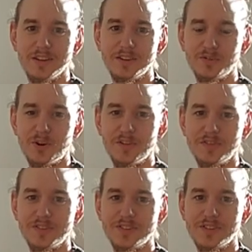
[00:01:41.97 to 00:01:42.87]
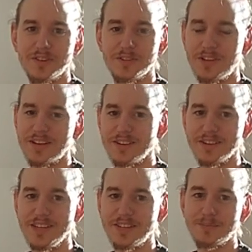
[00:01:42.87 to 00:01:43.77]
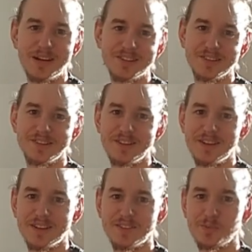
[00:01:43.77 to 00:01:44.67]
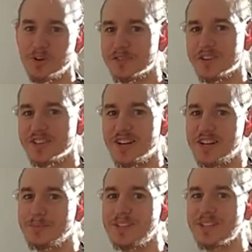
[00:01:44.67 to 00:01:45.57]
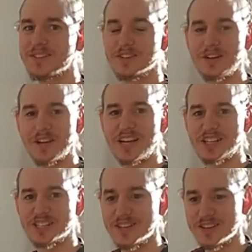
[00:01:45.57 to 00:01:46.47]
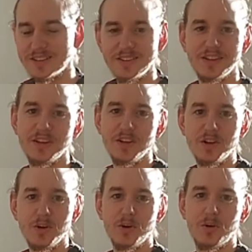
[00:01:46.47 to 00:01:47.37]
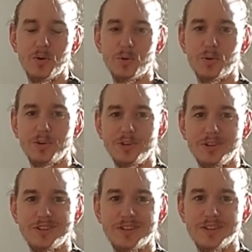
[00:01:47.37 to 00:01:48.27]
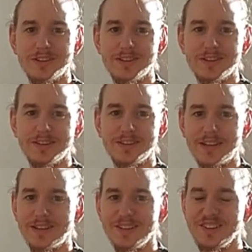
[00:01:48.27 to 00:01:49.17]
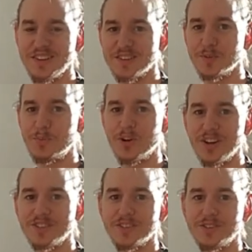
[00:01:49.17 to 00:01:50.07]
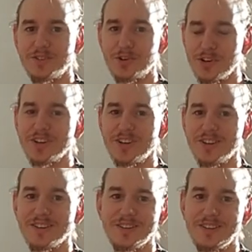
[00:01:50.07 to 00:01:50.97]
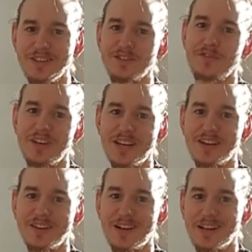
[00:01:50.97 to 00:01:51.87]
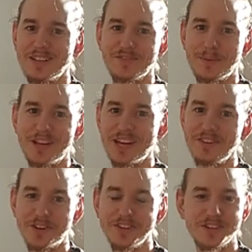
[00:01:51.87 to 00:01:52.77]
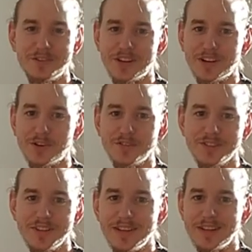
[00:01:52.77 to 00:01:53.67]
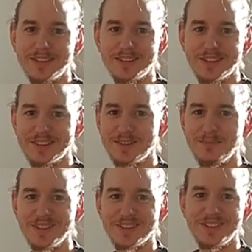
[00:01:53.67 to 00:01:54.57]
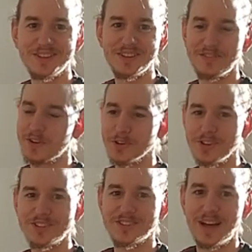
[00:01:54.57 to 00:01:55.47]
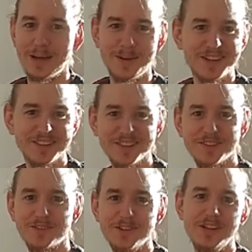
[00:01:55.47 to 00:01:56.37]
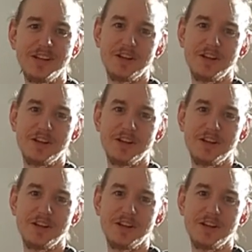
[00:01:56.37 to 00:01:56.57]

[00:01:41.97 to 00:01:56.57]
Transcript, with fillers: So oft, so lange geht meistens der Supportvertrag mit den Serverherstellern und dann ist der Support teurer, den zu verlängern, als wenn man einen neuen Server kauft. Das ist ein bisschen verrückt, aber das ist so.